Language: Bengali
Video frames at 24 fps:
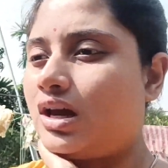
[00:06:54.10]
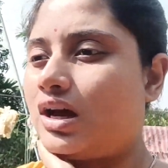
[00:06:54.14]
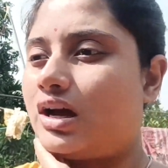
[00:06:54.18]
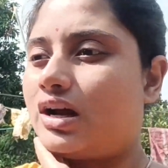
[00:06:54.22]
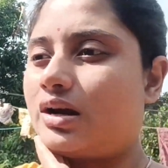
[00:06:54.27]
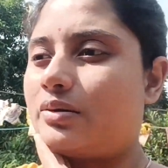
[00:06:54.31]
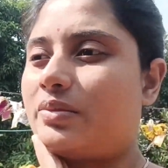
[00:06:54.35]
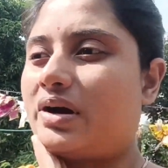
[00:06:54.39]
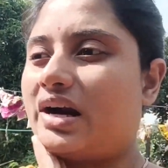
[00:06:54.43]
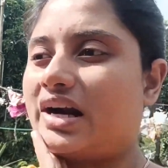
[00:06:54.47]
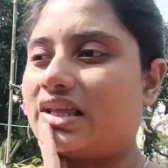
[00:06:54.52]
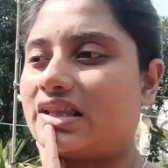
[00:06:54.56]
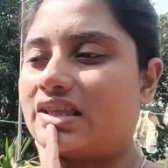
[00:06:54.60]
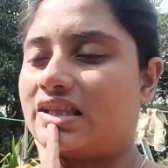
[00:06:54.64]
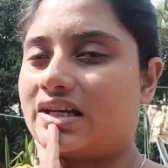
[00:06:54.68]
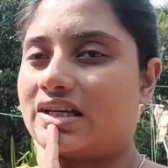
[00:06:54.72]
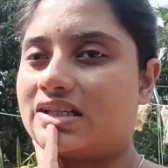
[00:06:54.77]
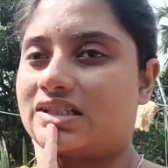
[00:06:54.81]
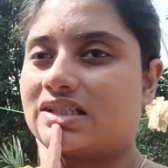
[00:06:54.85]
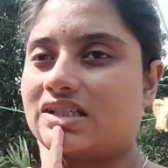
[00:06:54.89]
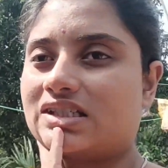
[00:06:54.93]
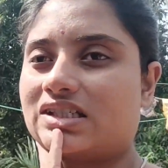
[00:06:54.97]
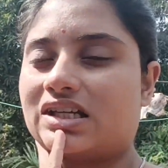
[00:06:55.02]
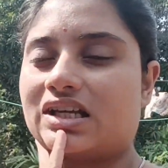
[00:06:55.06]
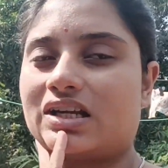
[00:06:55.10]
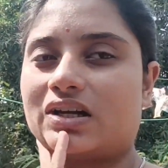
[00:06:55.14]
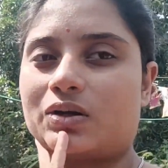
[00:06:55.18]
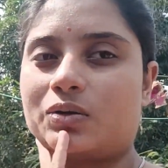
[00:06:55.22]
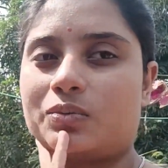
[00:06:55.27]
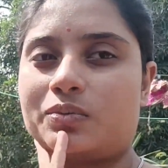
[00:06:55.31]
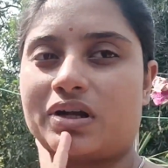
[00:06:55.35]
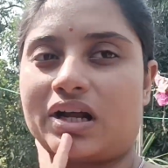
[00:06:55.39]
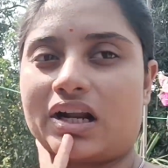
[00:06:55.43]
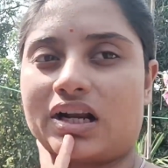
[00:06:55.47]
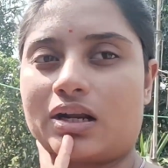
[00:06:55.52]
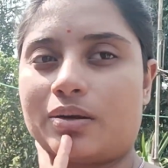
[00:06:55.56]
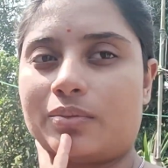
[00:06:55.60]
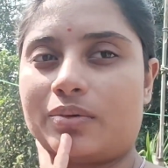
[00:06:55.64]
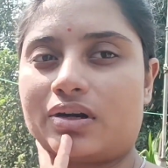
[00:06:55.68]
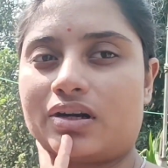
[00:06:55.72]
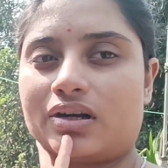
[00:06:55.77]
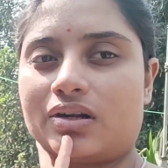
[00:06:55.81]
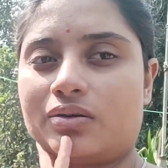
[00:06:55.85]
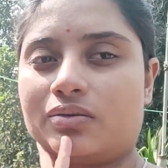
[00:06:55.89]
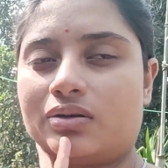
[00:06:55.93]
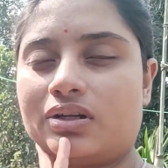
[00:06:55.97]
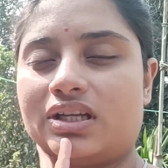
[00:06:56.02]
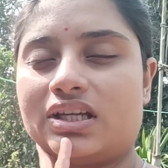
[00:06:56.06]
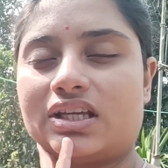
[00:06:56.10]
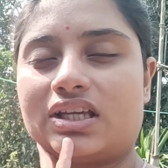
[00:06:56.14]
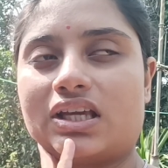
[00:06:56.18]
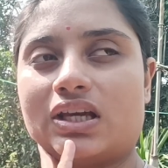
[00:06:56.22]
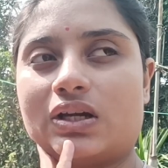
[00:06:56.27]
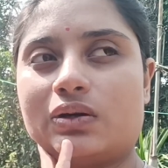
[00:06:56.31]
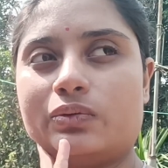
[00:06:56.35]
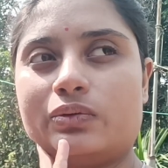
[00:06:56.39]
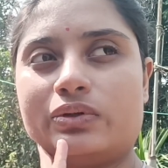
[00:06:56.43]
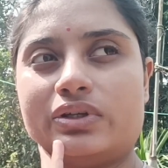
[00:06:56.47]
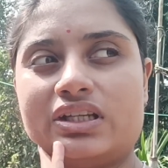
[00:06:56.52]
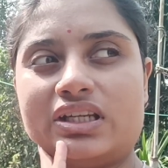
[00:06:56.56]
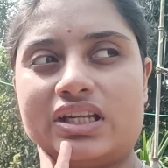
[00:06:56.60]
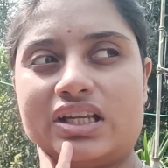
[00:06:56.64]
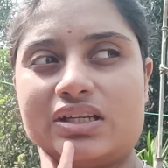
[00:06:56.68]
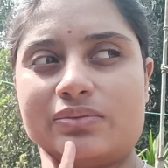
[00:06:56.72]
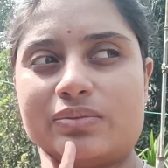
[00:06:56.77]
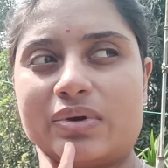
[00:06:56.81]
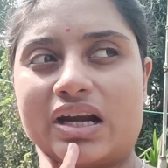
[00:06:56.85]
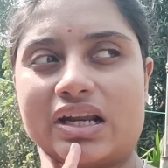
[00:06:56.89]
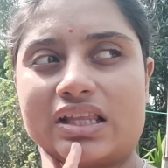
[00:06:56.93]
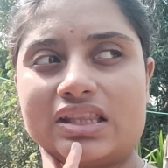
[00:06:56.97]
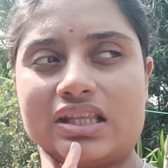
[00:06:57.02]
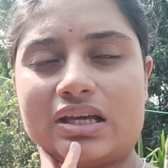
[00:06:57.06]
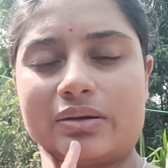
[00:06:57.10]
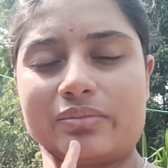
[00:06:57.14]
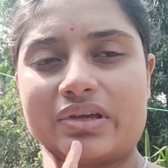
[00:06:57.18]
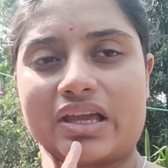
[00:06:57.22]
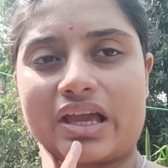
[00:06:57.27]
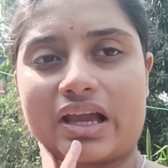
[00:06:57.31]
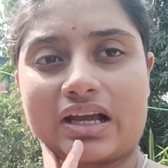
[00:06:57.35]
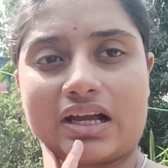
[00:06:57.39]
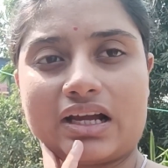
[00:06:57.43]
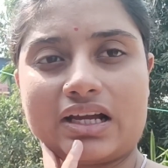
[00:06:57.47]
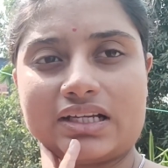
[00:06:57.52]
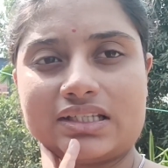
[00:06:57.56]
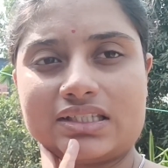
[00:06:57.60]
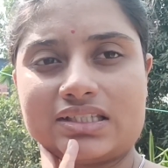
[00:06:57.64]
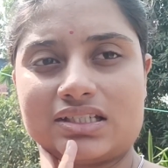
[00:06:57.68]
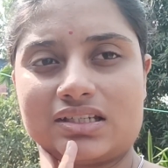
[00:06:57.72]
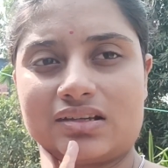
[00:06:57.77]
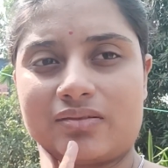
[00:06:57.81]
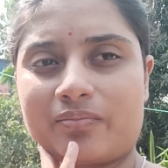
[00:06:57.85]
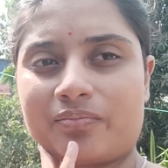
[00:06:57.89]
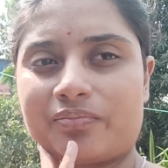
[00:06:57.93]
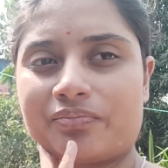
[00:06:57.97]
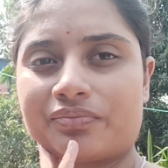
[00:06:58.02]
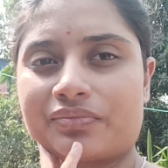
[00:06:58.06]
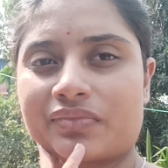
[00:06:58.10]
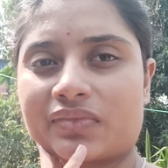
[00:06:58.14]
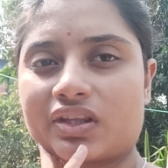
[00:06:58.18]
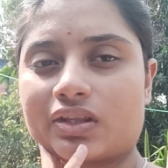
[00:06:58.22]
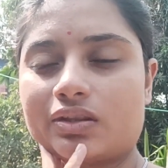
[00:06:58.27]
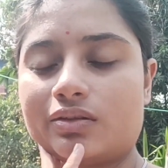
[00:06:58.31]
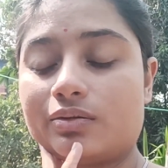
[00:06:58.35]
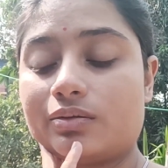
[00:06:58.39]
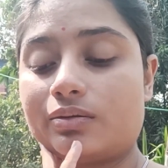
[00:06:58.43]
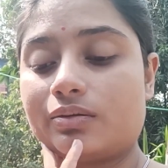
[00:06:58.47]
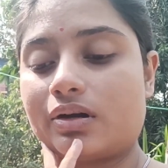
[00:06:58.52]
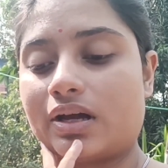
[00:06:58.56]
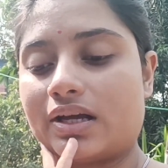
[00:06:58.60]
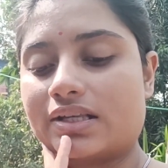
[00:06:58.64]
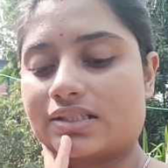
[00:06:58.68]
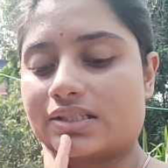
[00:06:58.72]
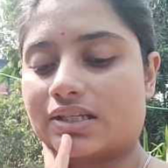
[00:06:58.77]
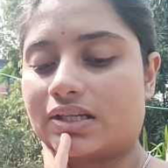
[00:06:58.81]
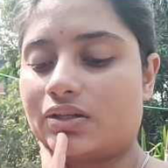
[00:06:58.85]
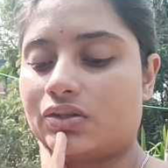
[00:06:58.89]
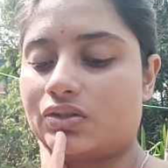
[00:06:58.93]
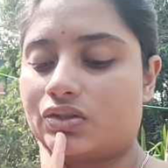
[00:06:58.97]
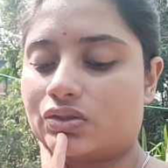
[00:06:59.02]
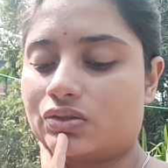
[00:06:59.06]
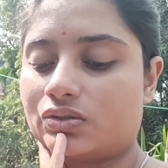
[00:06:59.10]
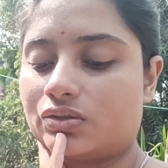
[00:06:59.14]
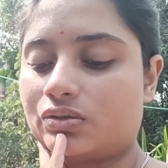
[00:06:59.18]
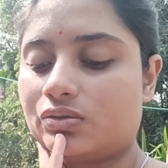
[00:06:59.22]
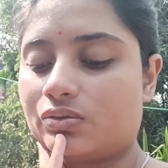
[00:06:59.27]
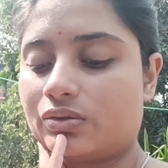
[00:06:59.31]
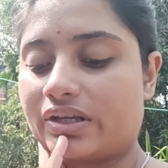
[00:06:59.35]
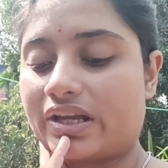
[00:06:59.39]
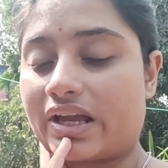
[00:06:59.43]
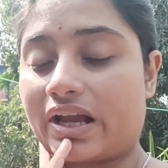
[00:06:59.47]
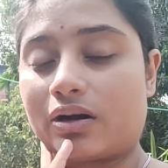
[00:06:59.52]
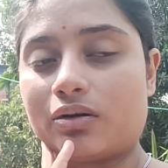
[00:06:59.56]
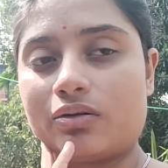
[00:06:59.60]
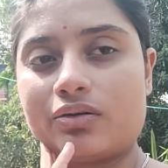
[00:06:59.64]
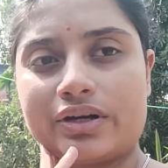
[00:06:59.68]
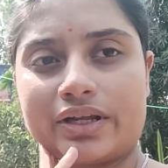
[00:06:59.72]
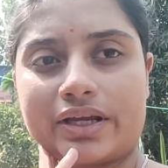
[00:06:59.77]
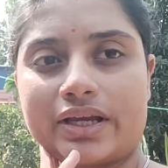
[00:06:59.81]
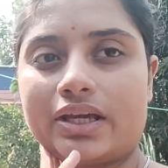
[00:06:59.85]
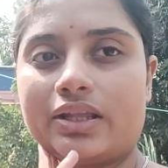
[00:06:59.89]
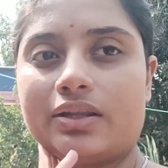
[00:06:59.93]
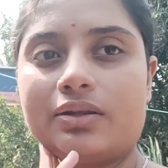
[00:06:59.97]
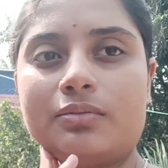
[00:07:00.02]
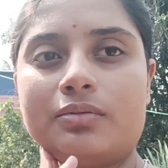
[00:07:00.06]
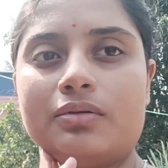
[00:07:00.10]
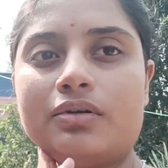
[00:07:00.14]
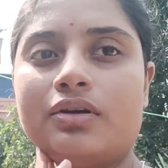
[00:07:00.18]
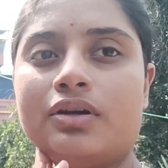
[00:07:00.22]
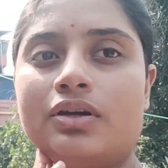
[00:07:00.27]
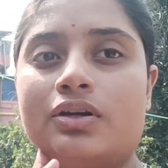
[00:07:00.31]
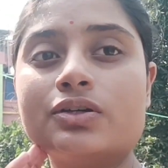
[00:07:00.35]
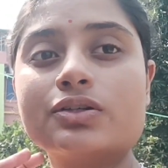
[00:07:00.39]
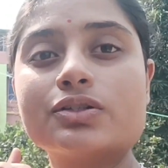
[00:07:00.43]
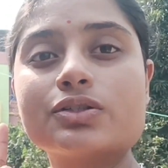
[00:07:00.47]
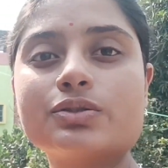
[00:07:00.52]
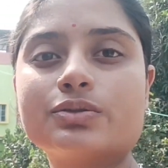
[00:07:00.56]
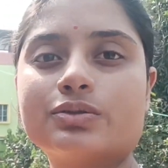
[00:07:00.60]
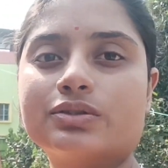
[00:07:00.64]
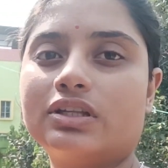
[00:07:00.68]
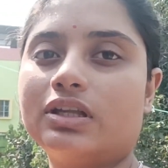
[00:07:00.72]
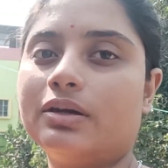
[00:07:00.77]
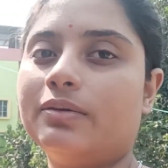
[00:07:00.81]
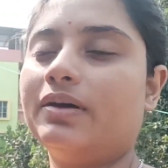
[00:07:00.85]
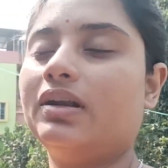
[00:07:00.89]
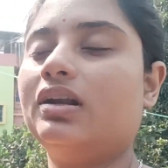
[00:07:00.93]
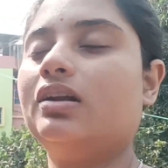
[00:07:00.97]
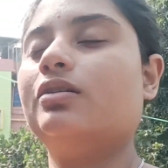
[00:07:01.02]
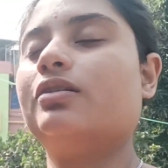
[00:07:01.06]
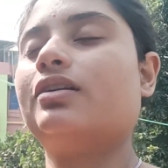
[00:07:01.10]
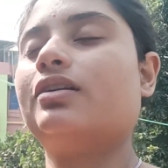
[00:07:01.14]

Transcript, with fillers: আর বাড়িতে আজকে সেরকম রান্নাবান্নাও নেই কেউই নেই বাড়িতে আমি একা আছি তো আজকেই ওই জন্য করে এখন রেখে দেবো সন্ধ্যাবেলা